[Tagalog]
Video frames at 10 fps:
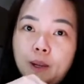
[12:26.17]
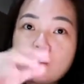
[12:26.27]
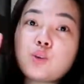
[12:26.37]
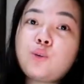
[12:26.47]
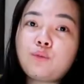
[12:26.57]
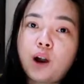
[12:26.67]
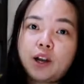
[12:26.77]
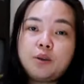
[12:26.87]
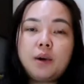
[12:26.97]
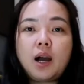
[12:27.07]
Pero so
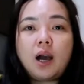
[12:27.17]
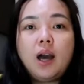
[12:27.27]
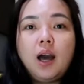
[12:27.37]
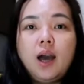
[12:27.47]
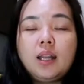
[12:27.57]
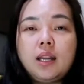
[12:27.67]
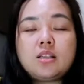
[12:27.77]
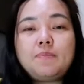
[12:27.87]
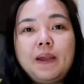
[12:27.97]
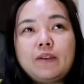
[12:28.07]
far, yung mga
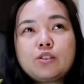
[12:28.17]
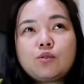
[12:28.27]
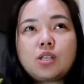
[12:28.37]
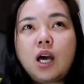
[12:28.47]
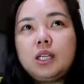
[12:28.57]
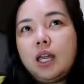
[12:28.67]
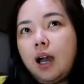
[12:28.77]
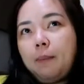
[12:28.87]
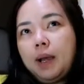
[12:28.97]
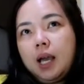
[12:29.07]
na-experience ko sa
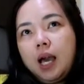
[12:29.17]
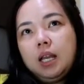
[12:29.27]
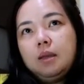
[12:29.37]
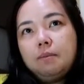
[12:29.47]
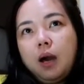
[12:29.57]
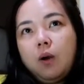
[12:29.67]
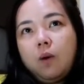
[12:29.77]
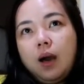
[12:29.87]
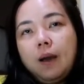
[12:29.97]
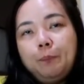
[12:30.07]
kanya, kapag
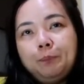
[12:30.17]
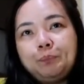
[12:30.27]
halimbawa,